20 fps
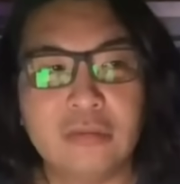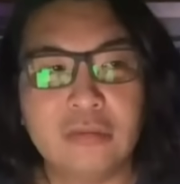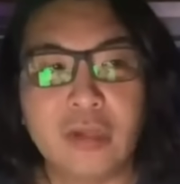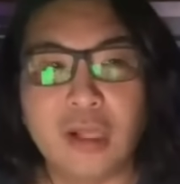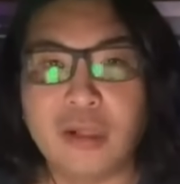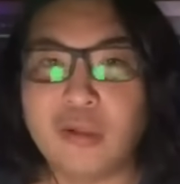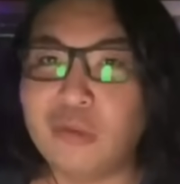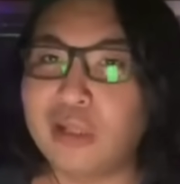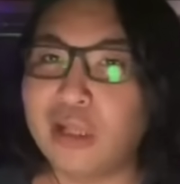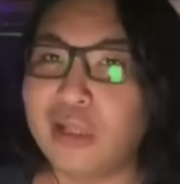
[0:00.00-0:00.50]

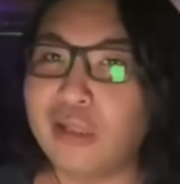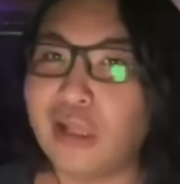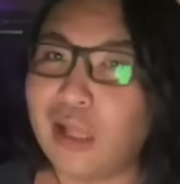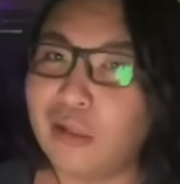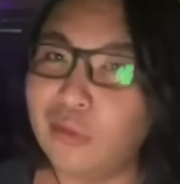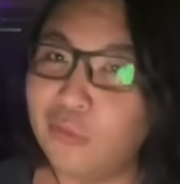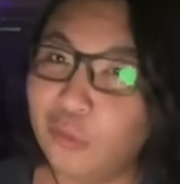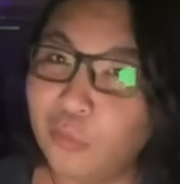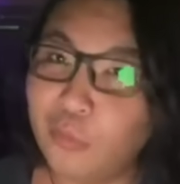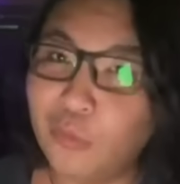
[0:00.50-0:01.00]
なので
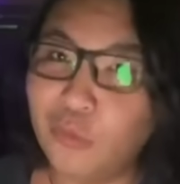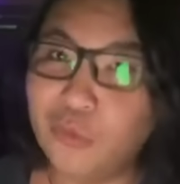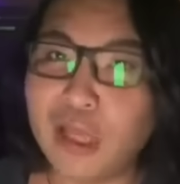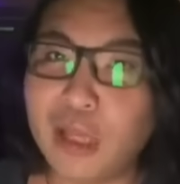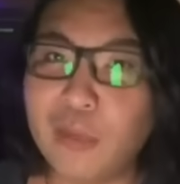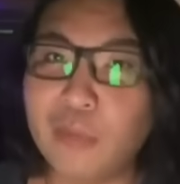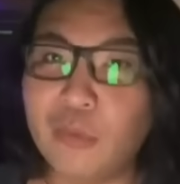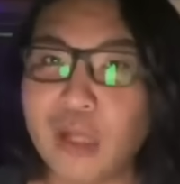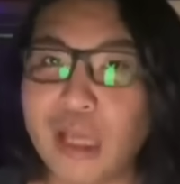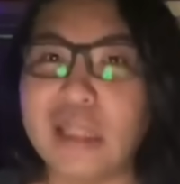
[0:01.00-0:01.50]
何の問
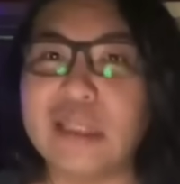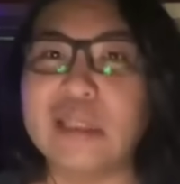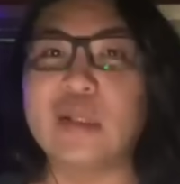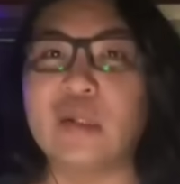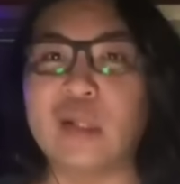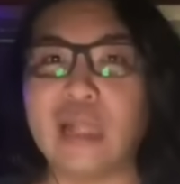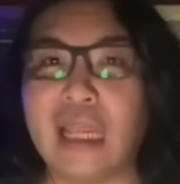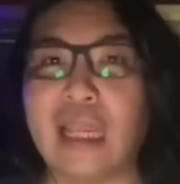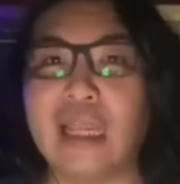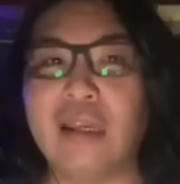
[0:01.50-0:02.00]
題もないんです
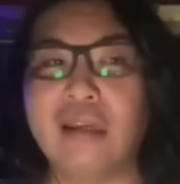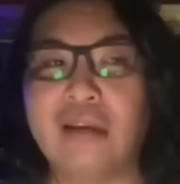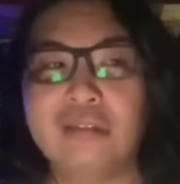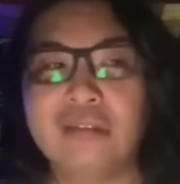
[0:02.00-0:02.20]
よね。